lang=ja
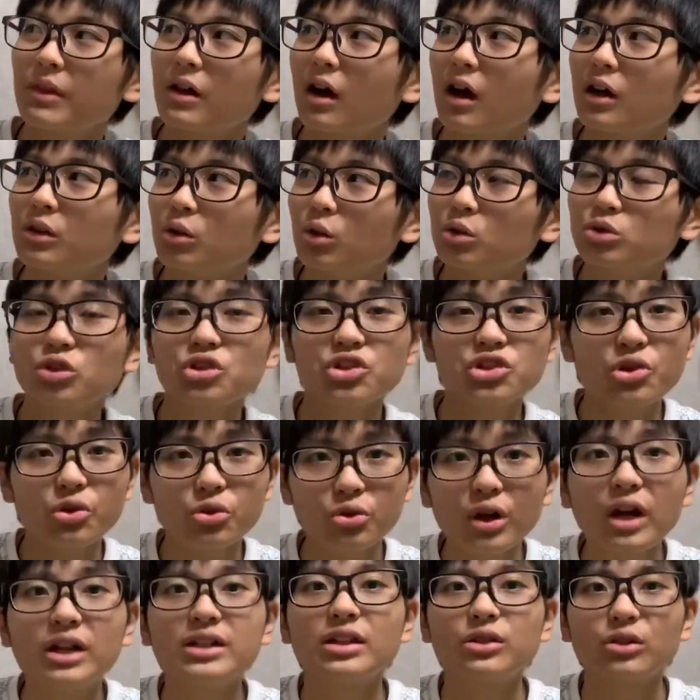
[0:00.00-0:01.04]
あの、お年寄り
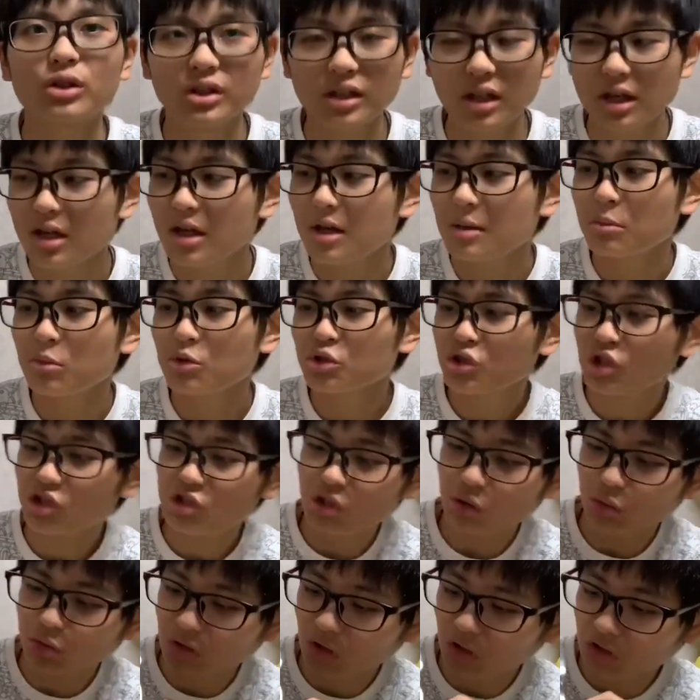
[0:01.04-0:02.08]
の方とかね、もしかした
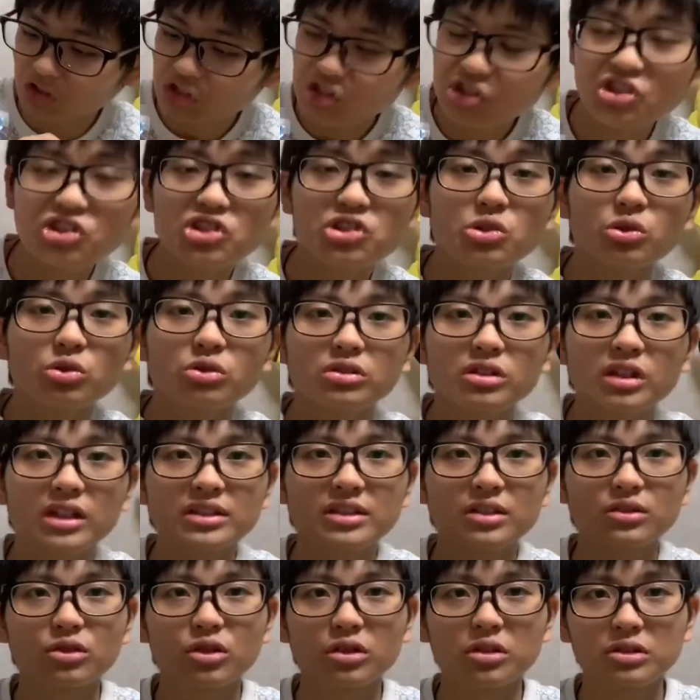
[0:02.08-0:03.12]
らこれなんか認知症対
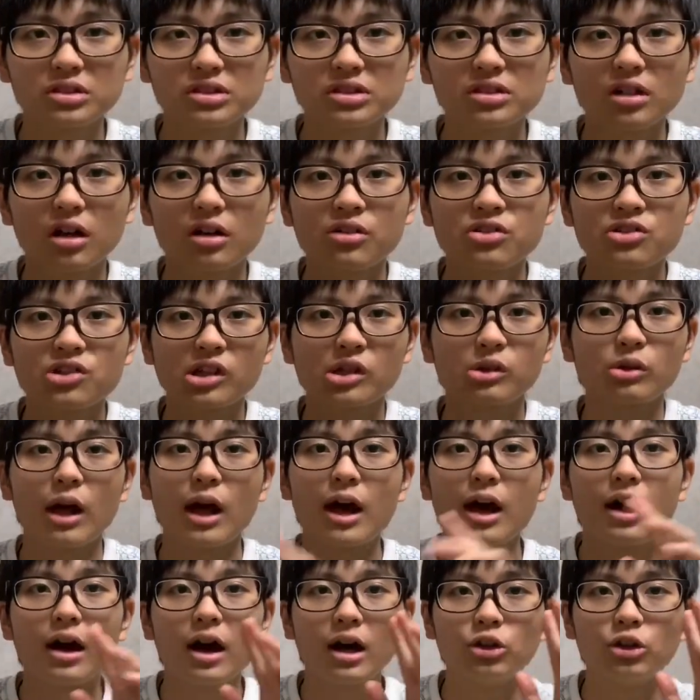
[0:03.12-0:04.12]
策とかにつながるんじゃないほら、